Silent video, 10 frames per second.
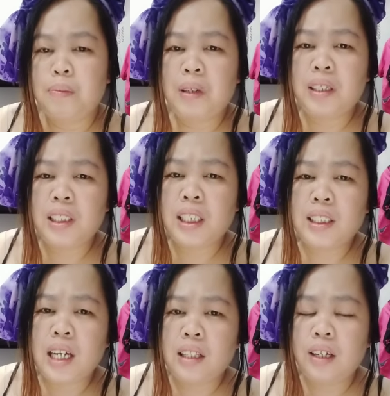
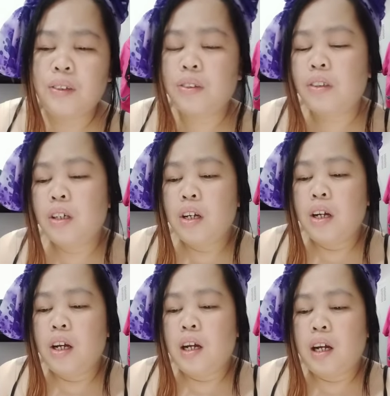Chat-chat lang good.
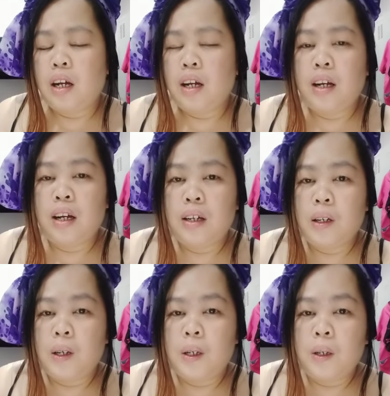Uh,
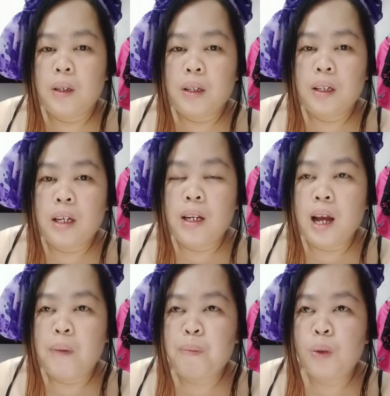
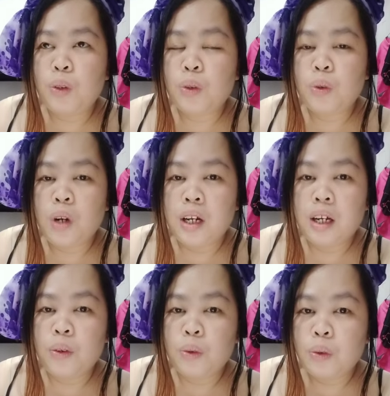hinahaplos ko ang
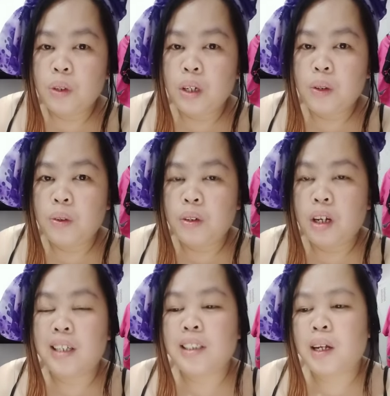ano ko ngayon.
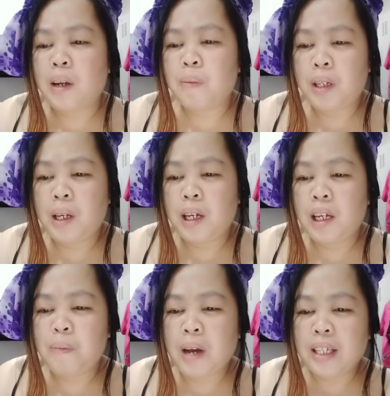Ang sarap
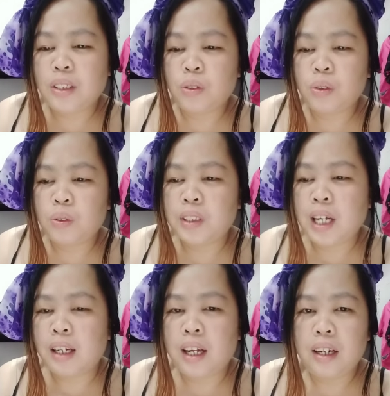ipasok itong
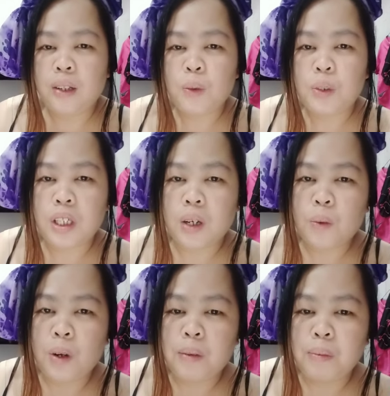saging na to sa
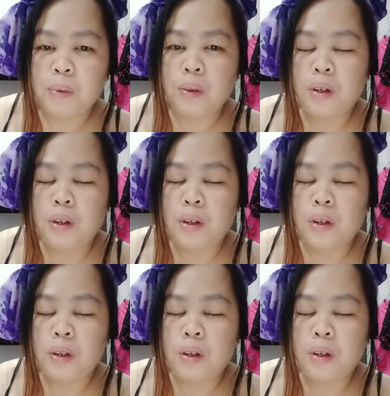kuan mo.